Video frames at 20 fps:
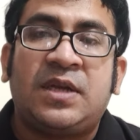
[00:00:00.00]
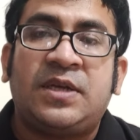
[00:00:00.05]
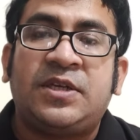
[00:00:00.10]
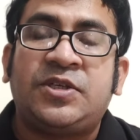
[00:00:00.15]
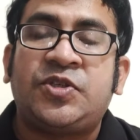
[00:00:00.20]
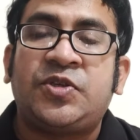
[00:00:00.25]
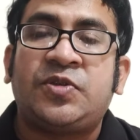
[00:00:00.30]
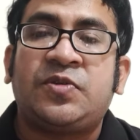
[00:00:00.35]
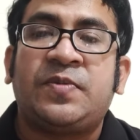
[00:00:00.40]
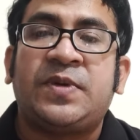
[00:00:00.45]

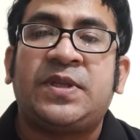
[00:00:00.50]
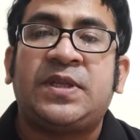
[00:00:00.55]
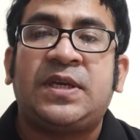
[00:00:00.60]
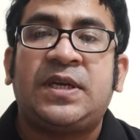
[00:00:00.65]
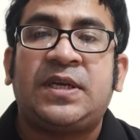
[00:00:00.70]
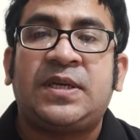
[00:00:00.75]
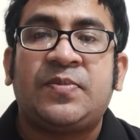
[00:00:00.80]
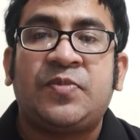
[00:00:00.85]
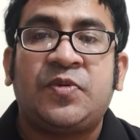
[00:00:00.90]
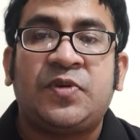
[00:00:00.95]
নিশ্চয়ই তোমাদের
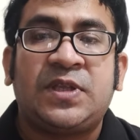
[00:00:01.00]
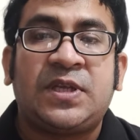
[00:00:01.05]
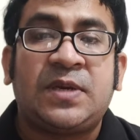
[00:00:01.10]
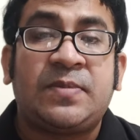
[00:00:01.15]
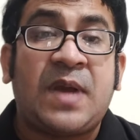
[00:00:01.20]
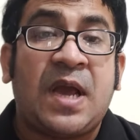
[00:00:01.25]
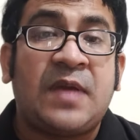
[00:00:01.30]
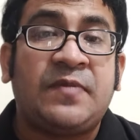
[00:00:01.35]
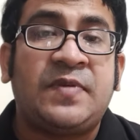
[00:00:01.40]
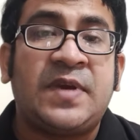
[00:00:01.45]
এটা মনে
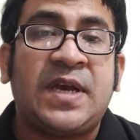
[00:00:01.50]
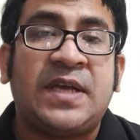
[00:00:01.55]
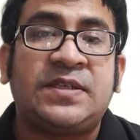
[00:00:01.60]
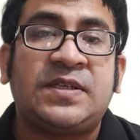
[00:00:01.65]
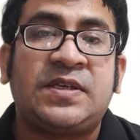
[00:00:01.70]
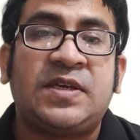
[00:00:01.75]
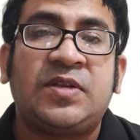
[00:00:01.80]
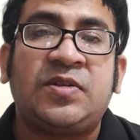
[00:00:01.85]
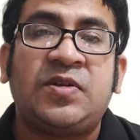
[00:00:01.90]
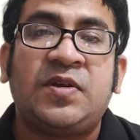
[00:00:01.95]
থাকবে আইভি
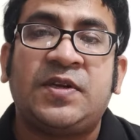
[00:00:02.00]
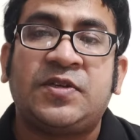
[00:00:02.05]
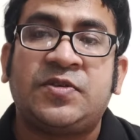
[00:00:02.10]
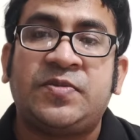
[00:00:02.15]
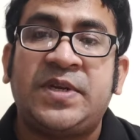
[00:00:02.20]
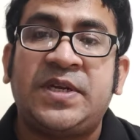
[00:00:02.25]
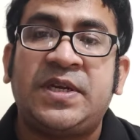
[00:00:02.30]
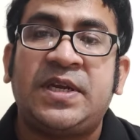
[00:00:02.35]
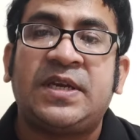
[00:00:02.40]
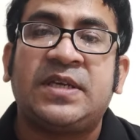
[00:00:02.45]
আইজি কিন্তু অনেক
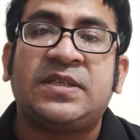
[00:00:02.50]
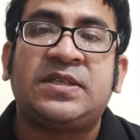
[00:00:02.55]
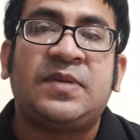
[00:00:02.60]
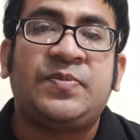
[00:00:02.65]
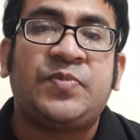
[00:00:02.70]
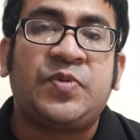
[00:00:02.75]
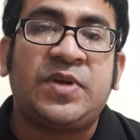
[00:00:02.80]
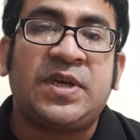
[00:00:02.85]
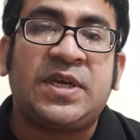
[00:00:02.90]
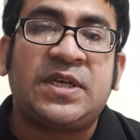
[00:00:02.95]
সময়
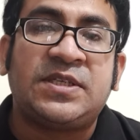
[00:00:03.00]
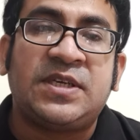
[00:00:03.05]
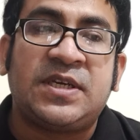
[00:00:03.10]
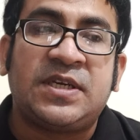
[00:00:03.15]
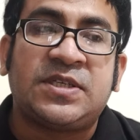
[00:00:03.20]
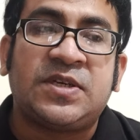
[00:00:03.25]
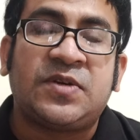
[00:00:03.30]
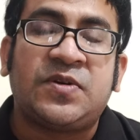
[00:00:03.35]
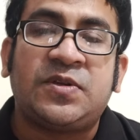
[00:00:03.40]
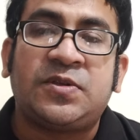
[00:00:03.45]
ইন্ডিকেশন পরীক্ষা
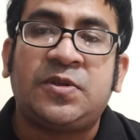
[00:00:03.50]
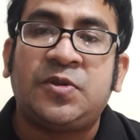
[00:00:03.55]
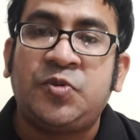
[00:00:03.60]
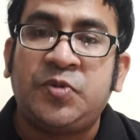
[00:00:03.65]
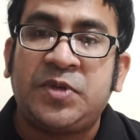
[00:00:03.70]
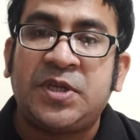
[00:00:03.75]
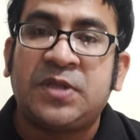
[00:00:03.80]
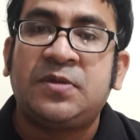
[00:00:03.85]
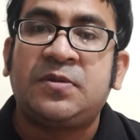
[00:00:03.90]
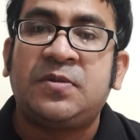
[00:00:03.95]
জিজ্ঞাসা করে তো
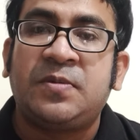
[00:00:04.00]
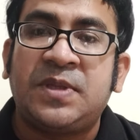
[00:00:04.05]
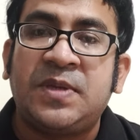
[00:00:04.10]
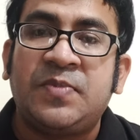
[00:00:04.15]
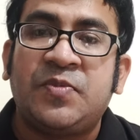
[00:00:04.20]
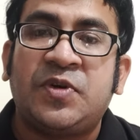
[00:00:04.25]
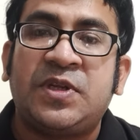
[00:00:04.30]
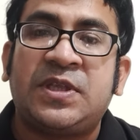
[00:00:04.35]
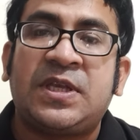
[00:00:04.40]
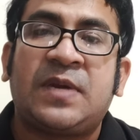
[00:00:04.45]
দুইটা তো
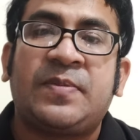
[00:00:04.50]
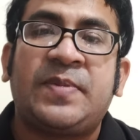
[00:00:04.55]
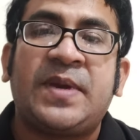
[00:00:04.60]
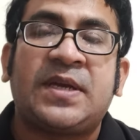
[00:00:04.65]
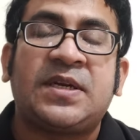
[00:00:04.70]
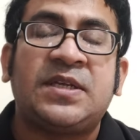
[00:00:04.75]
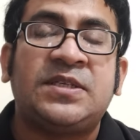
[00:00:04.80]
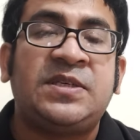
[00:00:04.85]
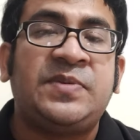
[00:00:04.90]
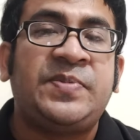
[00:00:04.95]
তোমাদের মনে থাকবে
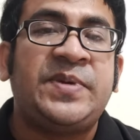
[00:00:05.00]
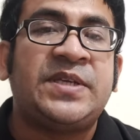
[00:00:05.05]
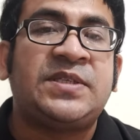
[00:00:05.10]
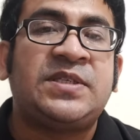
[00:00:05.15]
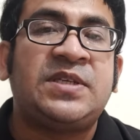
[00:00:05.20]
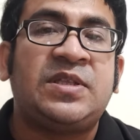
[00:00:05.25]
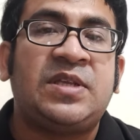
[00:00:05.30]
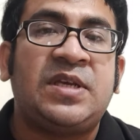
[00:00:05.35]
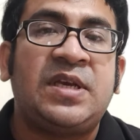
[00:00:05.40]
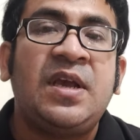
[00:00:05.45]
একটা
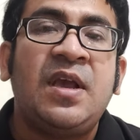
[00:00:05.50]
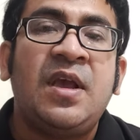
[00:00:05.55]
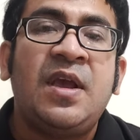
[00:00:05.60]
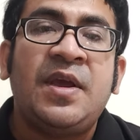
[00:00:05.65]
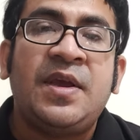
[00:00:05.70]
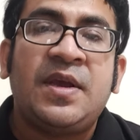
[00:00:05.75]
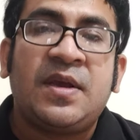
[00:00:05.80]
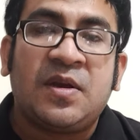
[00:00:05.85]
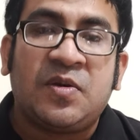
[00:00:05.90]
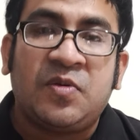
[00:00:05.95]
জিবিএসএ দিই
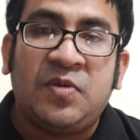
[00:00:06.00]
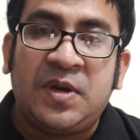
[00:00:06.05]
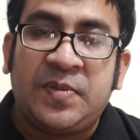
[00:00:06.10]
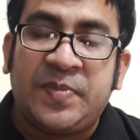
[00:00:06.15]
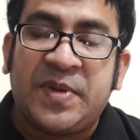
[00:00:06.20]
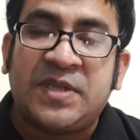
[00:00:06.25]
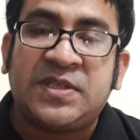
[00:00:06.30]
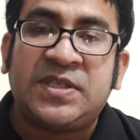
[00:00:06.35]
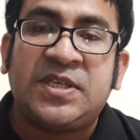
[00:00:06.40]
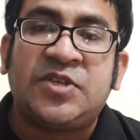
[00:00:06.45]

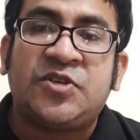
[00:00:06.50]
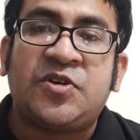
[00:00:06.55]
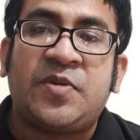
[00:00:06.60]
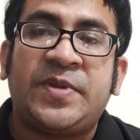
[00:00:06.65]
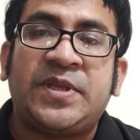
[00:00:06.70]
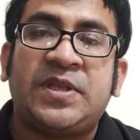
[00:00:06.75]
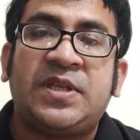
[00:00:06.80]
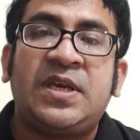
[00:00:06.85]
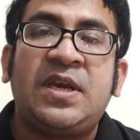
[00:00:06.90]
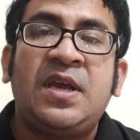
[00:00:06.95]
গুলেনবেরি
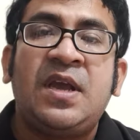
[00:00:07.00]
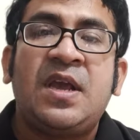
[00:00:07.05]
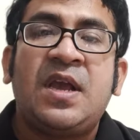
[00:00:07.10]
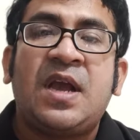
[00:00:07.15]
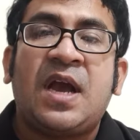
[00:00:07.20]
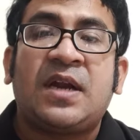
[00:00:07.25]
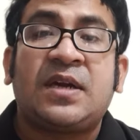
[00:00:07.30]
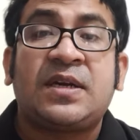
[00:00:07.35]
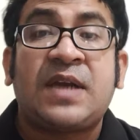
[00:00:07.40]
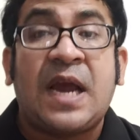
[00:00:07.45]
সিন্ড্রোমে দিই
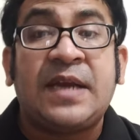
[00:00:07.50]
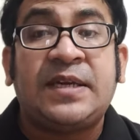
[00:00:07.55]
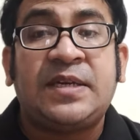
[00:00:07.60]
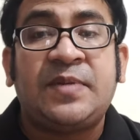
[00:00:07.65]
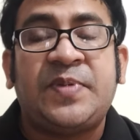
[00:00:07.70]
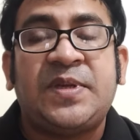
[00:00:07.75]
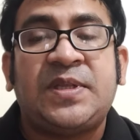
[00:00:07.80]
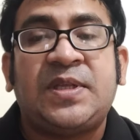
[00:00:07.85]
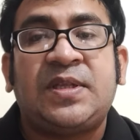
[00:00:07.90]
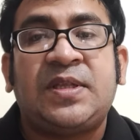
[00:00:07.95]
আর একটা
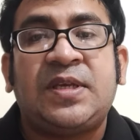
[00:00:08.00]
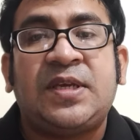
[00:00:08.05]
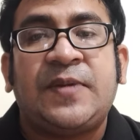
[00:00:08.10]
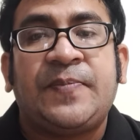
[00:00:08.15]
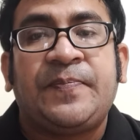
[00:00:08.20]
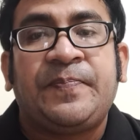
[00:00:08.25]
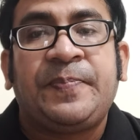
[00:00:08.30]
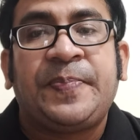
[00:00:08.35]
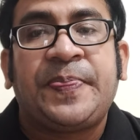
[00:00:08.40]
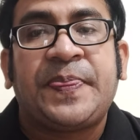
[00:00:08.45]
আইটিপিতে দিই
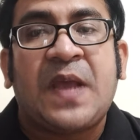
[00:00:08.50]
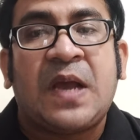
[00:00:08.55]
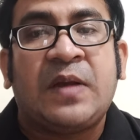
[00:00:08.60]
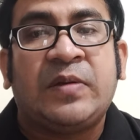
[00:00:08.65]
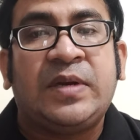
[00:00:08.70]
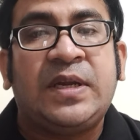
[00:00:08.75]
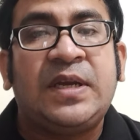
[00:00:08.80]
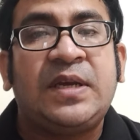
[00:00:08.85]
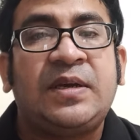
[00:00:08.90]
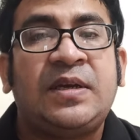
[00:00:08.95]

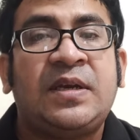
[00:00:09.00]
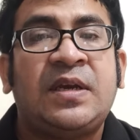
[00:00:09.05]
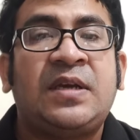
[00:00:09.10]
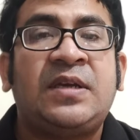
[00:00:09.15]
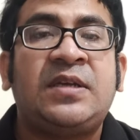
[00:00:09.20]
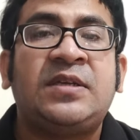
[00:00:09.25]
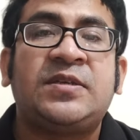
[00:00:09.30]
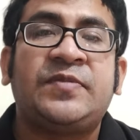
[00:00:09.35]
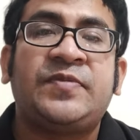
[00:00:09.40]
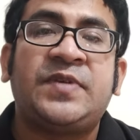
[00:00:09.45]
তাহলে
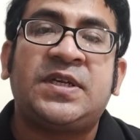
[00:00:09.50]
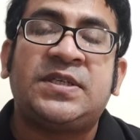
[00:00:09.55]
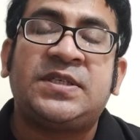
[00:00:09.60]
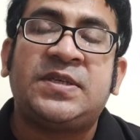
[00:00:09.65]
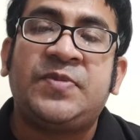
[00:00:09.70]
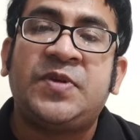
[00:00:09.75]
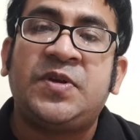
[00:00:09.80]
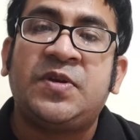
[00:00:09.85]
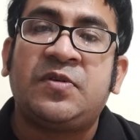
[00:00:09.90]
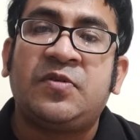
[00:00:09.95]
ইন্টারভেনাস
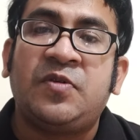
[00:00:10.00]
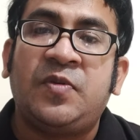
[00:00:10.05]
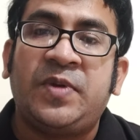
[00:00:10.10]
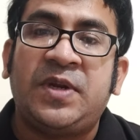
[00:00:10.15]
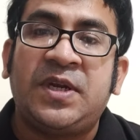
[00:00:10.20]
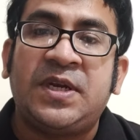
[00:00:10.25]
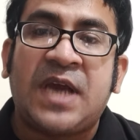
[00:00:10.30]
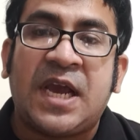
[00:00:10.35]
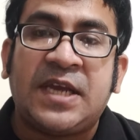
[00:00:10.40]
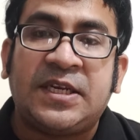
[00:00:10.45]

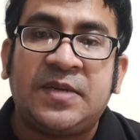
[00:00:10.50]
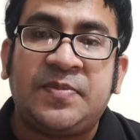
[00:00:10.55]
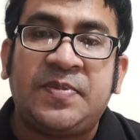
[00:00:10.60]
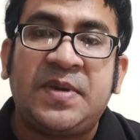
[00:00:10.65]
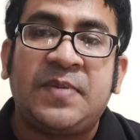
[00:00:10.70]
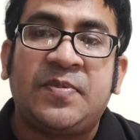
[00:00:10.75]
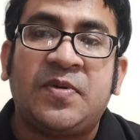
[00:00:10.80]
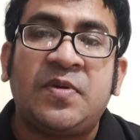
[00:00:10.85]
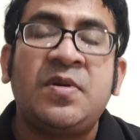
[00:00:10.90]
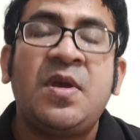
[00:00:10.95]
ইমিউনোগ্লোবিলিন
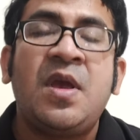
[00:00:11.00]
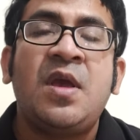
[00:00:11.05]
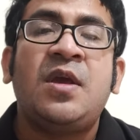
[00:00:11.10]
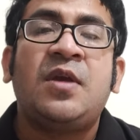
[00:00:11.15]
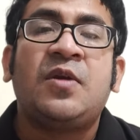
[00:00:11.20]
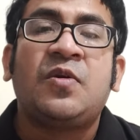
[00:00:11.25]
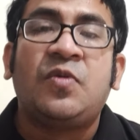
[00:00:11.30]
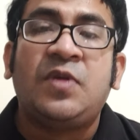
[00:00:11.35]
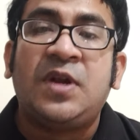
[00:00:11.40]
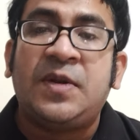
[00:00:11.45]
আইটিপি এবং
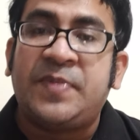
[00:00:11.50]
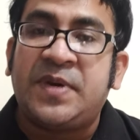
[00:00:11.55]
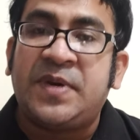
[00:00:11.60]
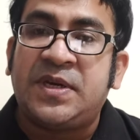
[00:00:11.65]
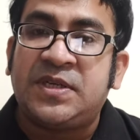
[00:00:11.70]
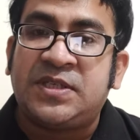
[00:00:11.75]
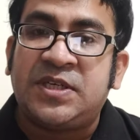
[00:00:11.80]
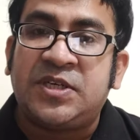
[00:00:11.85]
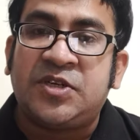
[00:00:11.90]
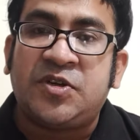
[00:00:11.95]

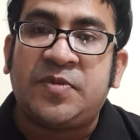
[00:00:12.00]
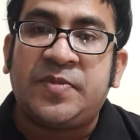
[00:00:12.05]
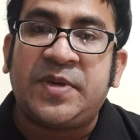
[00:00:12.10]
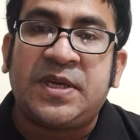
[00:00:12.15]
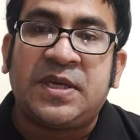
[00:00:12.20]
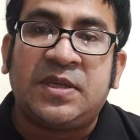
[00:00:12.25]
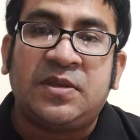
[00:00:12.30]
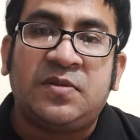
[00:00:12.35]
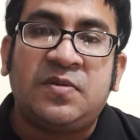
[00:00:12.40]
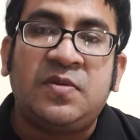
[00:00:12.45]
গুলেনবেরি সিন্ড্রোমে
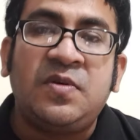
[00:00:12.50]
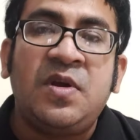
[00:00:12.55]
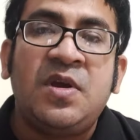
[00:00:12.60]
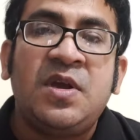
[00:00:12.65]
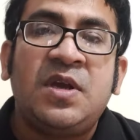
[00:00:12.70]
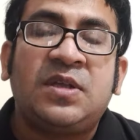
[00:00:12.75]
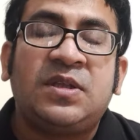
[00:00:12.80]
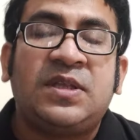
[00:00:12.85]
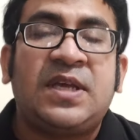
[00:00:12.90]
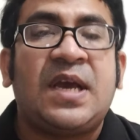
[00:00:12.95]
কিন্তু
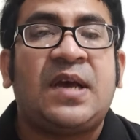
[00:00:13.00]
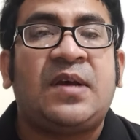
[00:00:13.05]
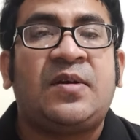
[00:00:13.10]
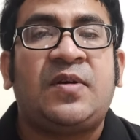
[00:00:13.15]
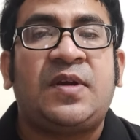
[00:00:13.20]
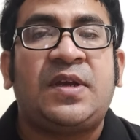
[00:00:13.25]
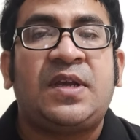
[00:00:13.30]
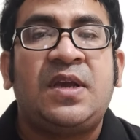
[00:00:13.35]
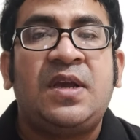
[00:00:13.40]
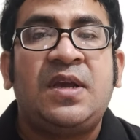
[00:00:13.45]
দেয়া
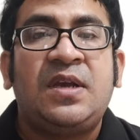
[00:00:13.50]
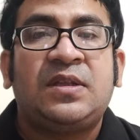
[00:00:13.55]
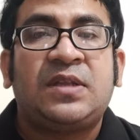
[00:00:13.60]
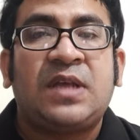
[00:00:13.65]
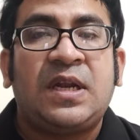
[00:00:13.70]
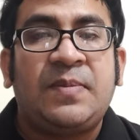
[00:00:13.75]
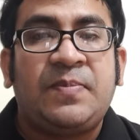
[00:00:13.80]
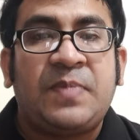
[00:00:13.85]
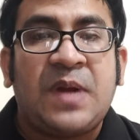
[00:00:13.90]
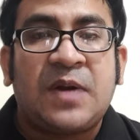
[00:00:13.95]
হয়
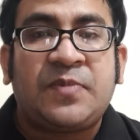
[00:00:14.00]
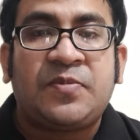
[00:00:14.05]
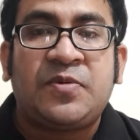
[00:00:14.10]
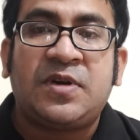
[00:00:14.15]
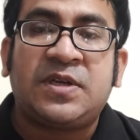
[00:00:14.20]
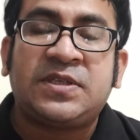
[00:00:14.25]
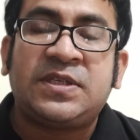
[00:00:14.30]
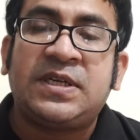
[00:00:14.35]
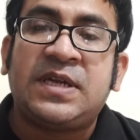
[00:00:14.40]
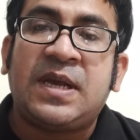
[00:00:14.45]
তাহলে ব্লাড
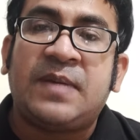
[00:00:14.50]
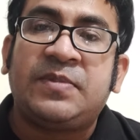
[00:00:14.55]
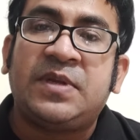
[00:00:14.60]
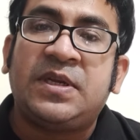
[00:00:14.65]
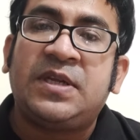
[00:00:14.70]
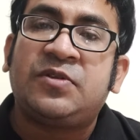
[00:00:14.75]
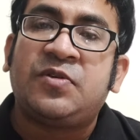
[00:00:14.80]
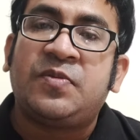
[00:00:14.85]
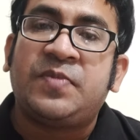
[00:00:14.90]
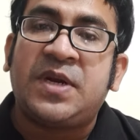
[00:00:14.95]
প্রোডাক্টসের নাম
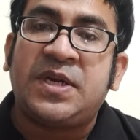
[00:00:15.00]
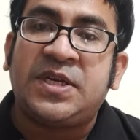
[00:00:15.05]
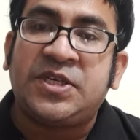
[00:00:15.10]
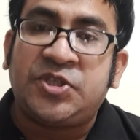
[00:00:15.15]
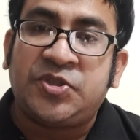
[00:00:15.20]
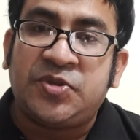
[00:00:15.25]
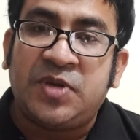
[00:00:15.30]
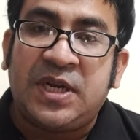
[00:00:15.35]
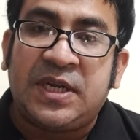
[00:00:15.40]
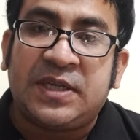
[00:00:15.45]
দিলে তোমরা
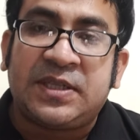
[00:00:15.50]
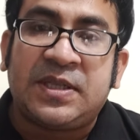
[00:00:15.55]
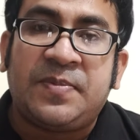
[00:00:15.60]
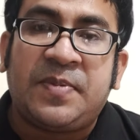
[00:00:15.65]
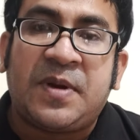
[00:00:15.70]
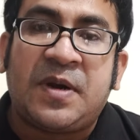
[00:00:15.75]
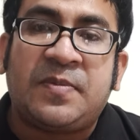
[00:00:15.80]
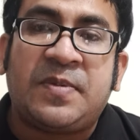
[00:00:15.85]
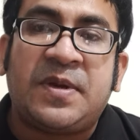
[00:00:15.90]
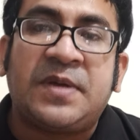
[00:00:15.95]
নিশ্চয়ই লিখতে
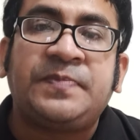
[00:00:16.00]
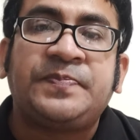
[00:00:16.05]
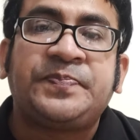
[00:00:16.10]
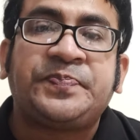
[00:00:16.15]
পারবা